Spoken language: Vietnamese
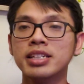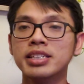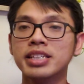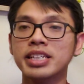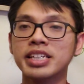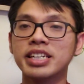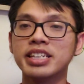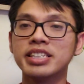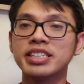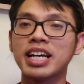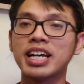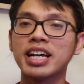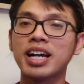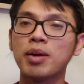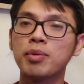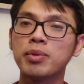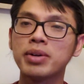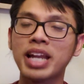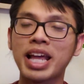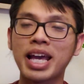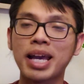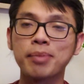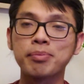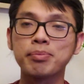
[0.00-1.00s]
thì người ta không
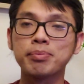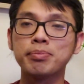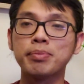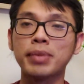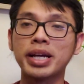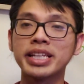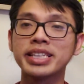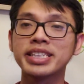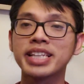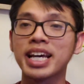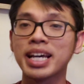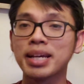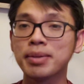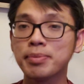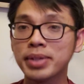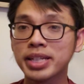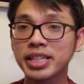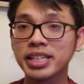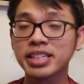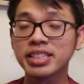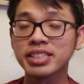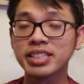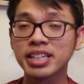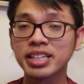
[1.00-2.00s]
có làm mạnh tay
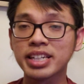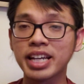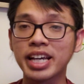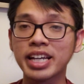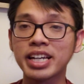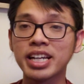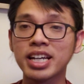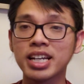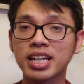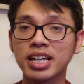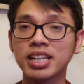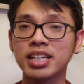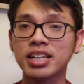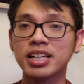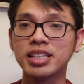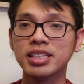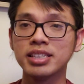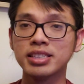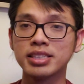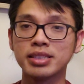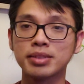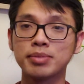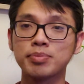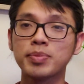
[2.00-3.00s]
mấy cái vấn đề đó
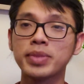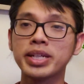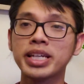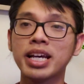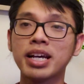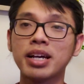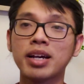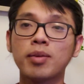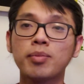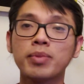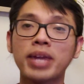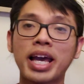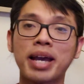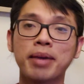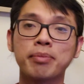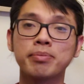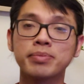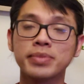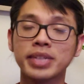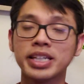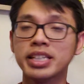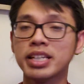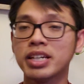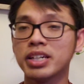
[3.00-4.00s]
thì bây giờ không làm
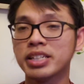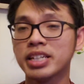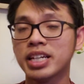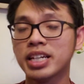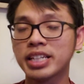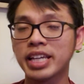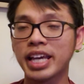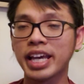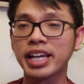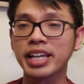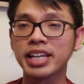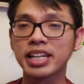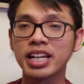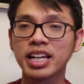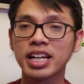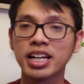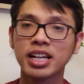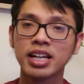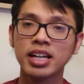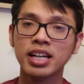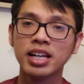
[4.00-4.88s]
vậy thôi đơn giản vậy đó